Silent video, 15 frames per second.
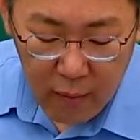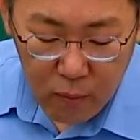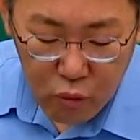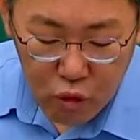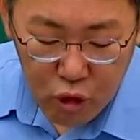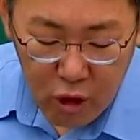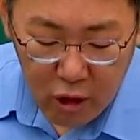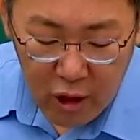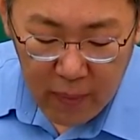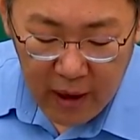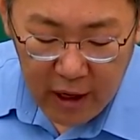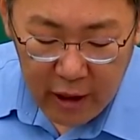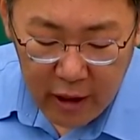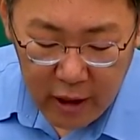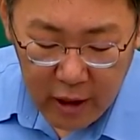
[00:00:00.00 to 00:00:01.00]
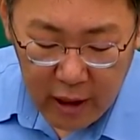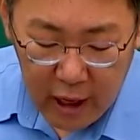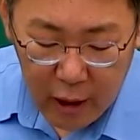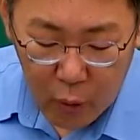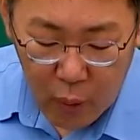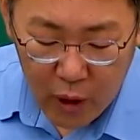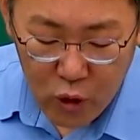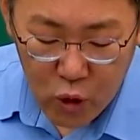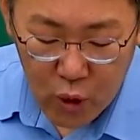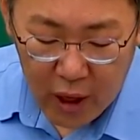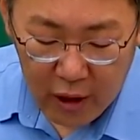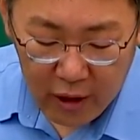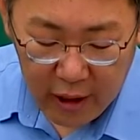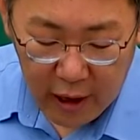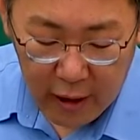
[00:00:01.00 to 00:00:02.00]
무력 기반을 크게
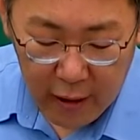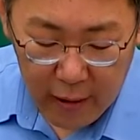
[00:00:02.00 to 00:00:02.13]
확충하였다.